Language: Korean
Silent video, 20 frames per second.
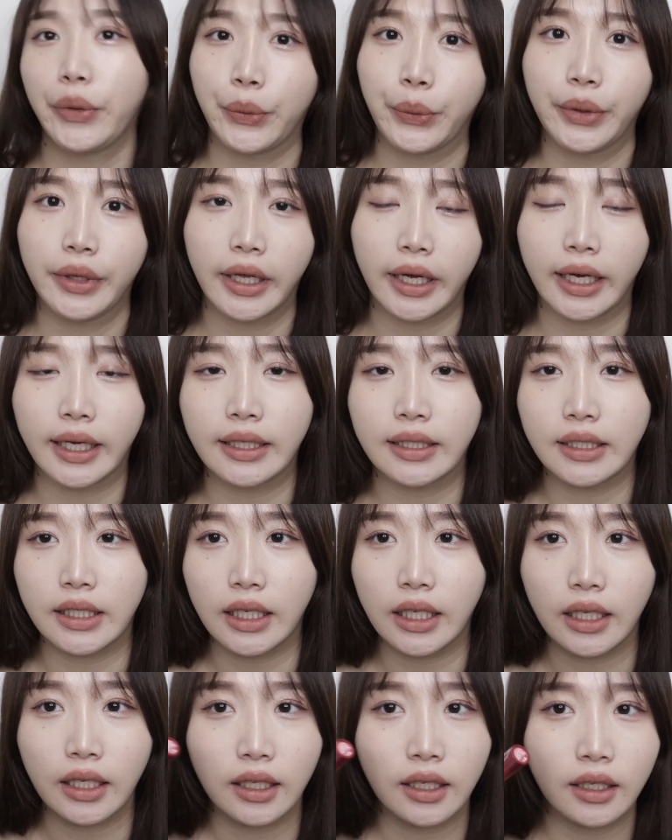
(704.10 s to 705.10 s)
여기다가
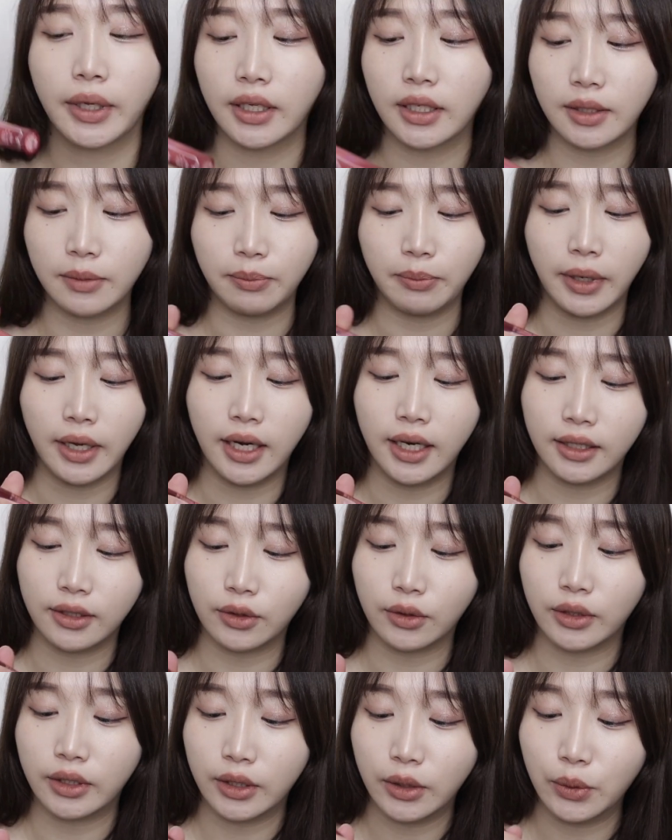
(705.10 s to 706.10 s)
이제 방금
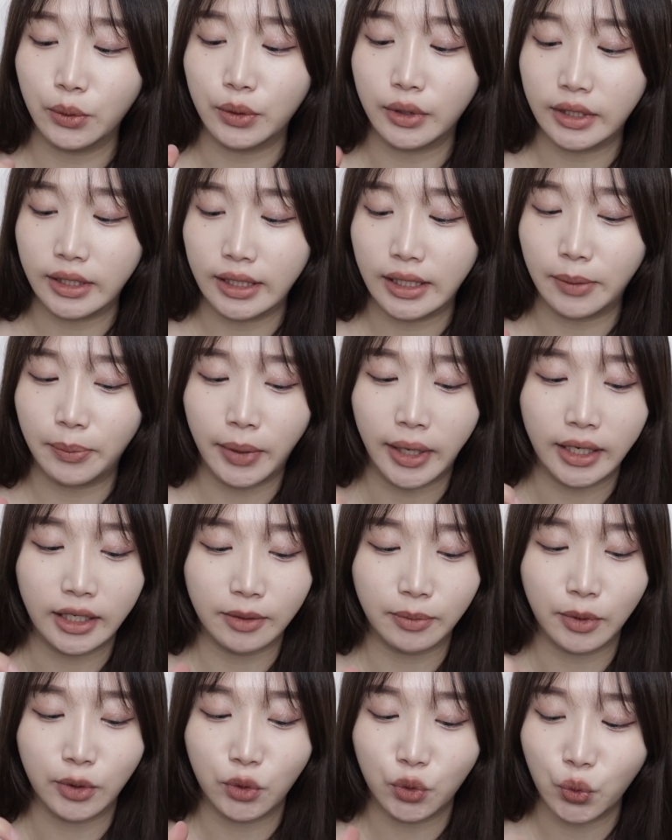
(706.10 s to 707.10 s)
발랐던 글로스를 바르면